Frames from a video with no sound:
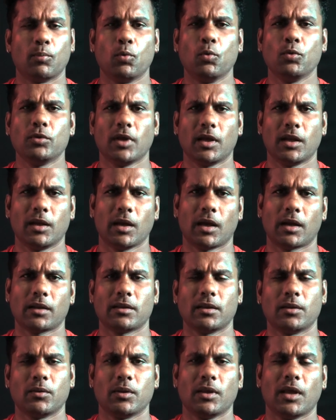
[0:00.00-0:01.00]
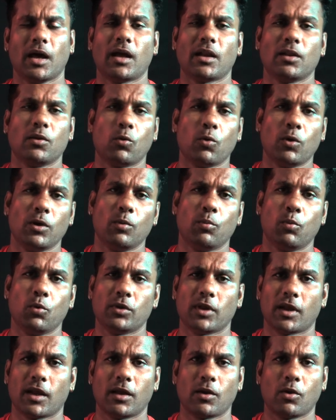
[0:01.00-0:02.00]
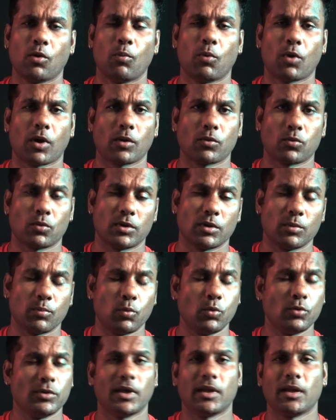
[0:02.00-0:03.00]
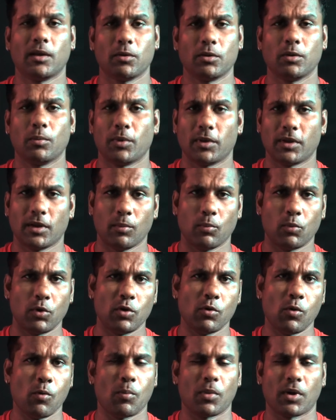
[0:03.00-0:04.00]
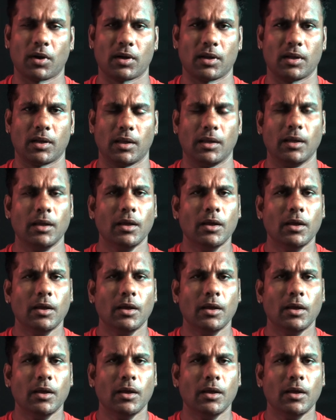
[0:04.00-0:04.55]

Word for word: பூசாரிக்கு அடுத்தது வந்து யார் இந்த கோயிலுக்கு பூசாரியாக இருக்க போகிறான்னு சொல்லிட்டு பூசாரியாக வந்து பார்த்தீங்கன்னா முடிவும் பண்ணுறாரு